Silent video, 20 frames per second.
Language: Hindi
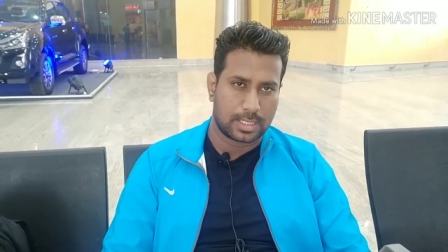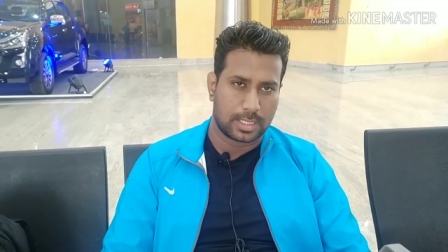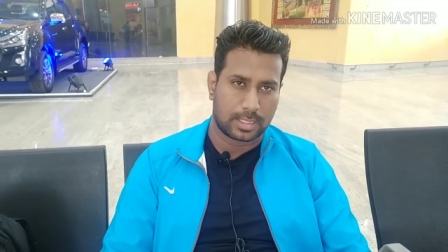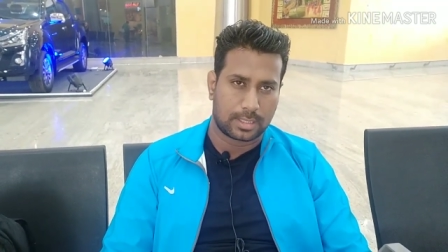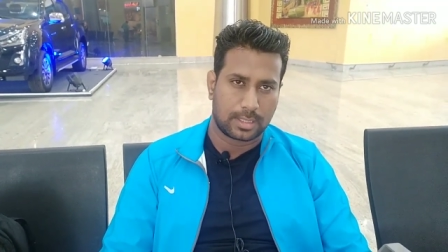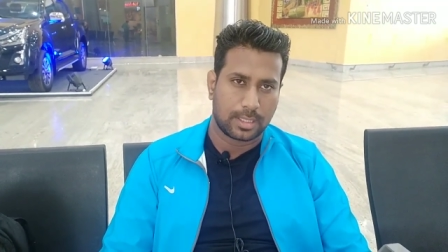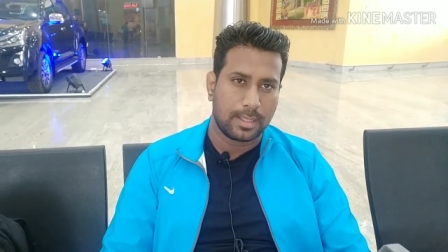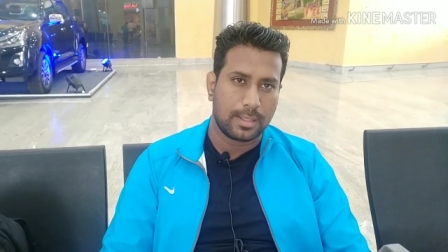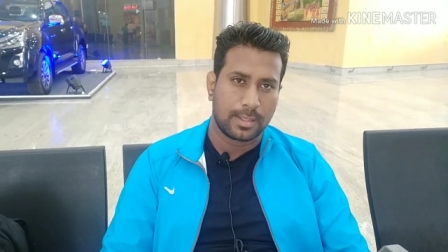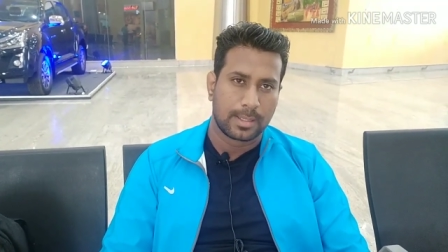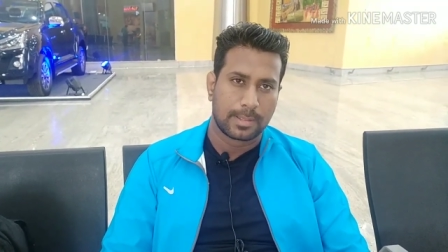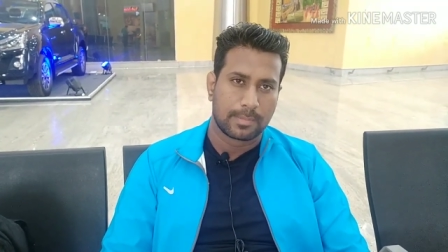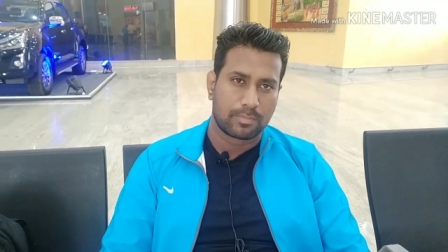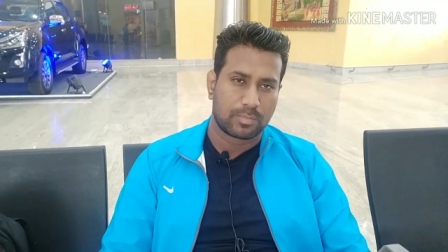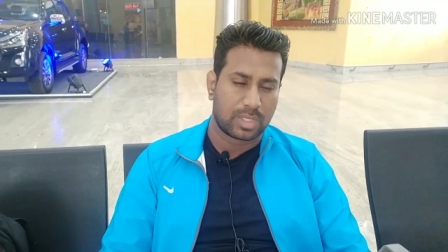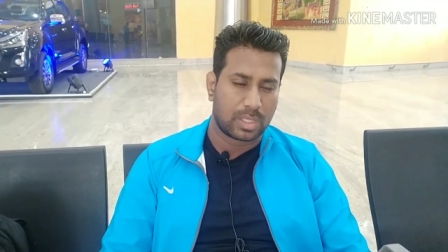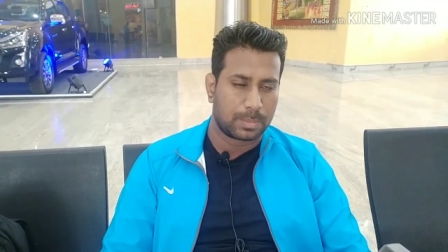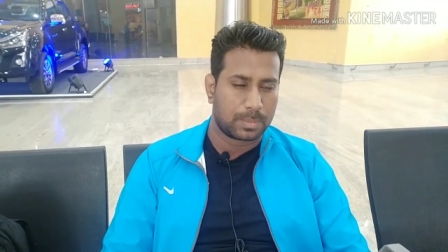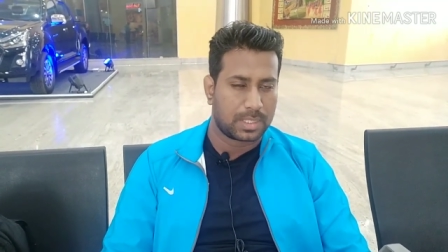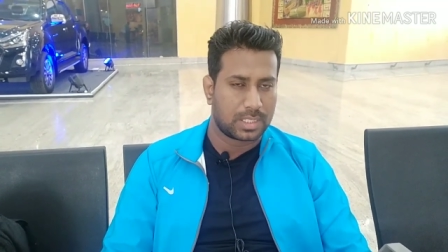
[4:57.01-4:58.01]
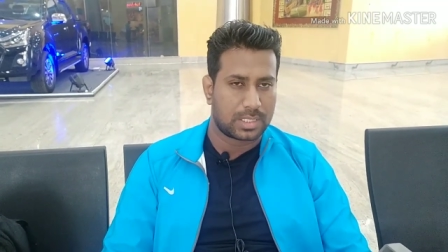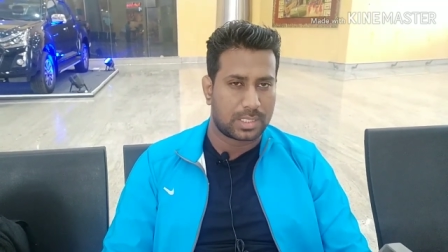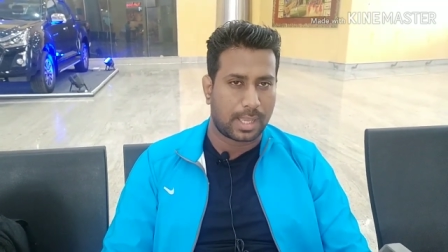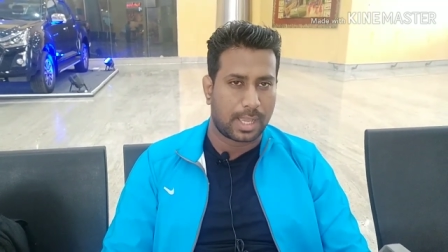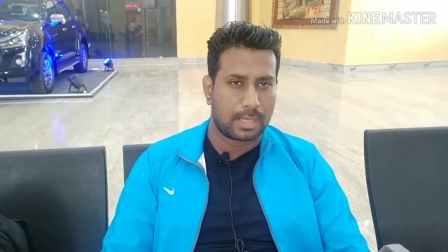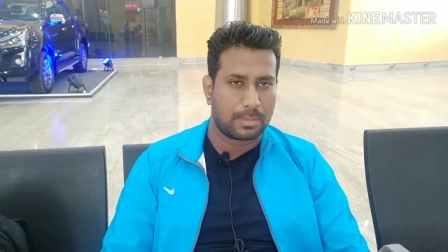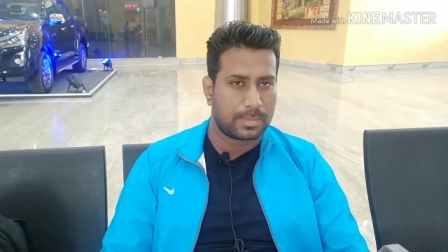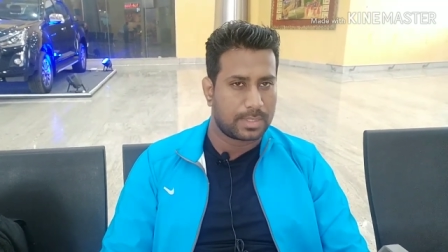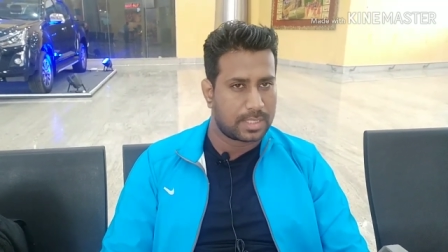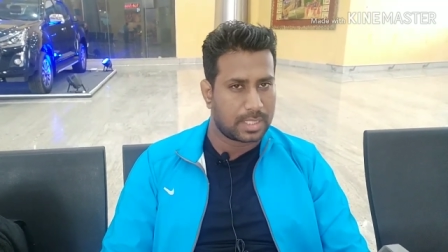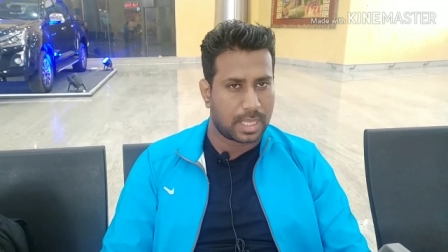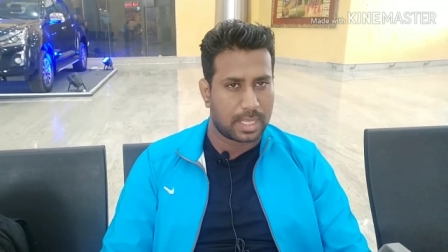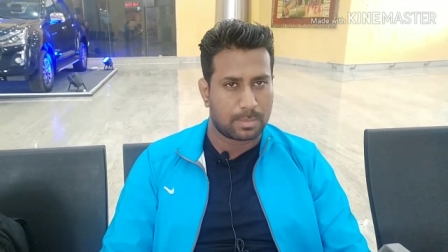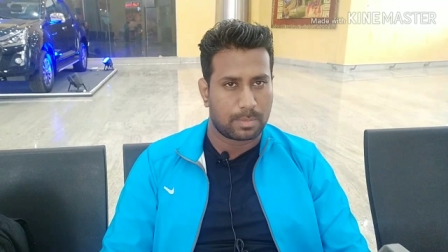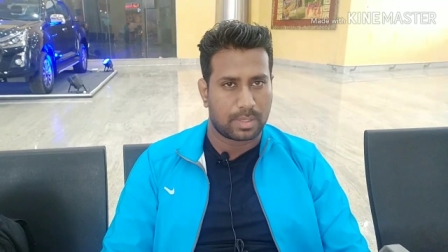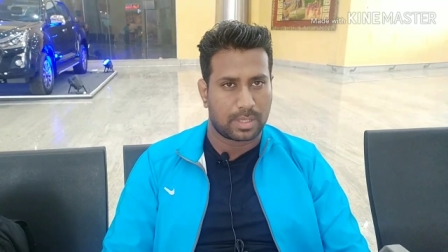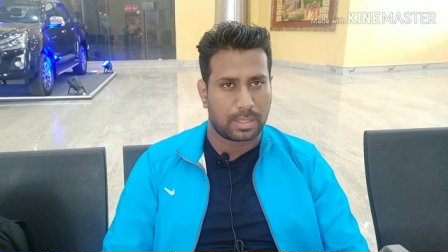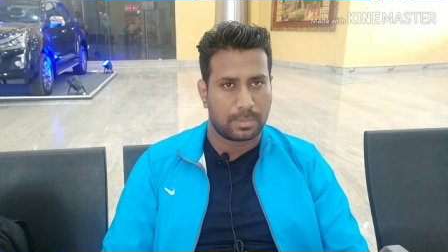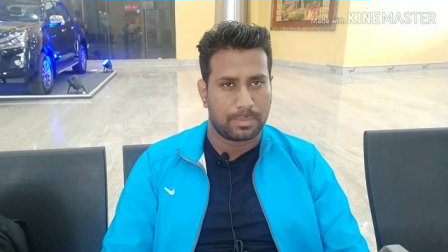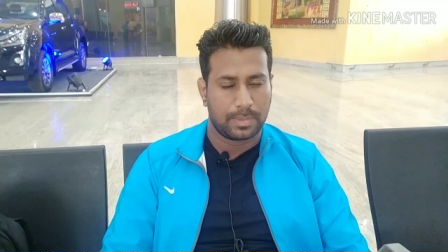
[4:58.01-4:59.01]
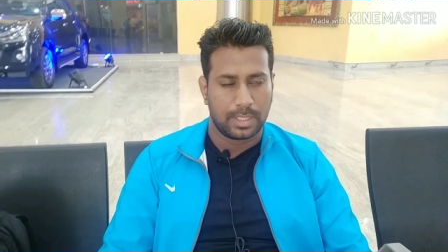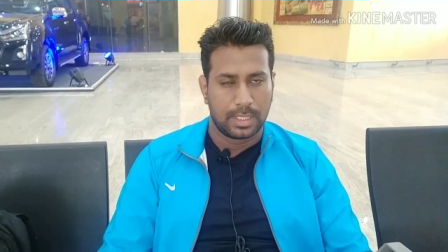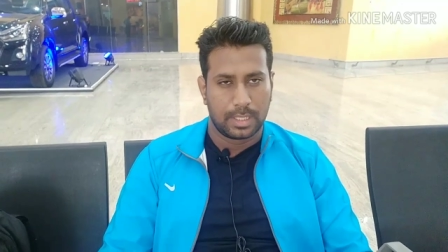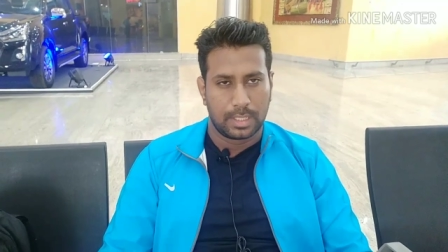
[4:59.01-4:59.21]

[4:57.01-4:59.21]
सकते हैं मतलब कि साल में चार बार आप